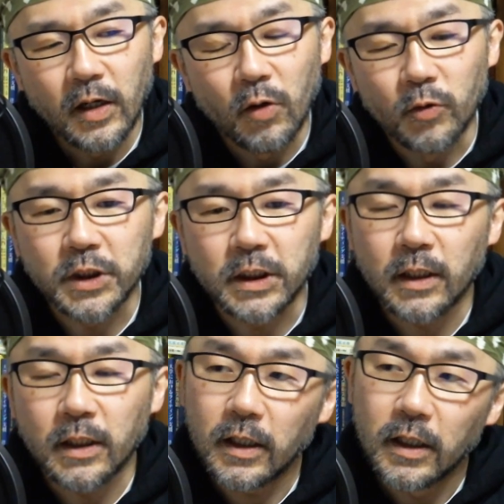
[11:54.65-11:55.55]
ほしいか
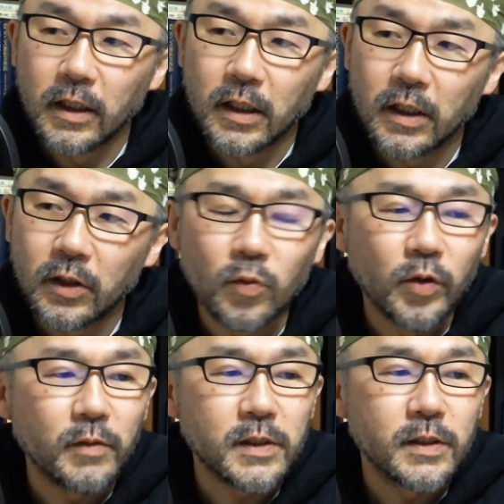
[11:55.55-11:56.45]
なと思
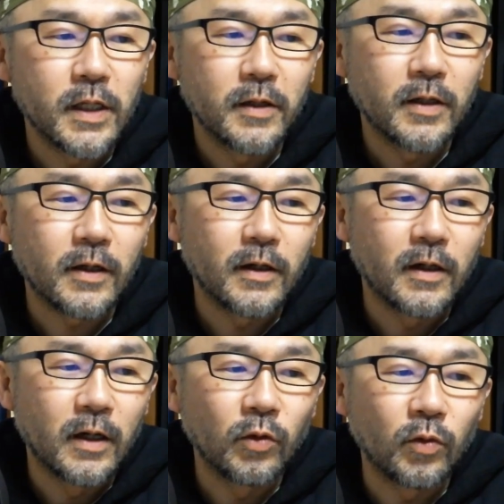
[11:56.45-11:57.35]
いますね。だから、
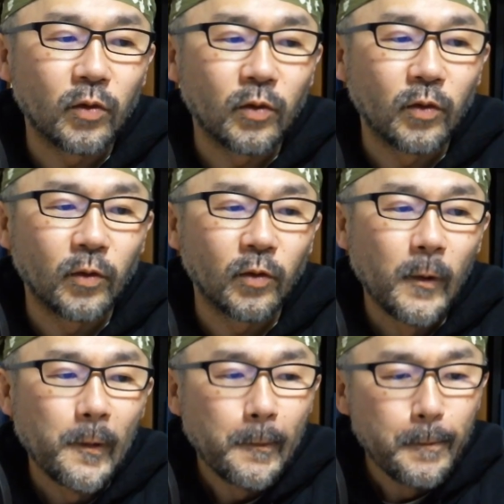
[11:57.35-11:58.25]
あのー、
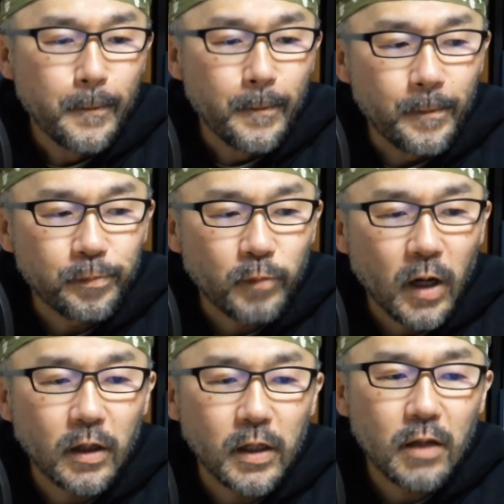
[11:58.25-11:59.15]
うん、
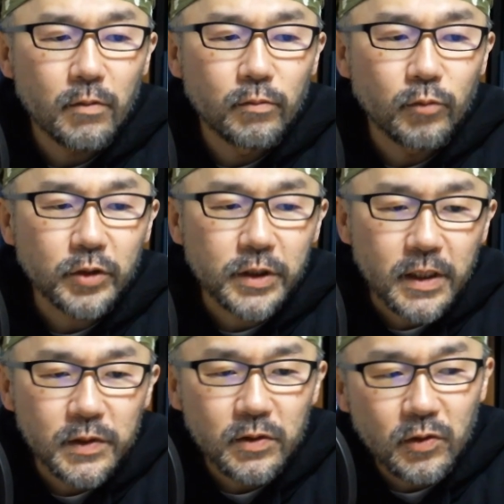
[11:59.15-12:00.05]
まあ、もしか
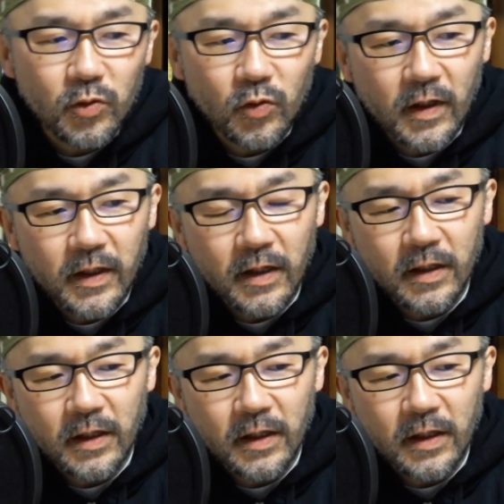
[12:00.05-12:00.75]
すると誰かに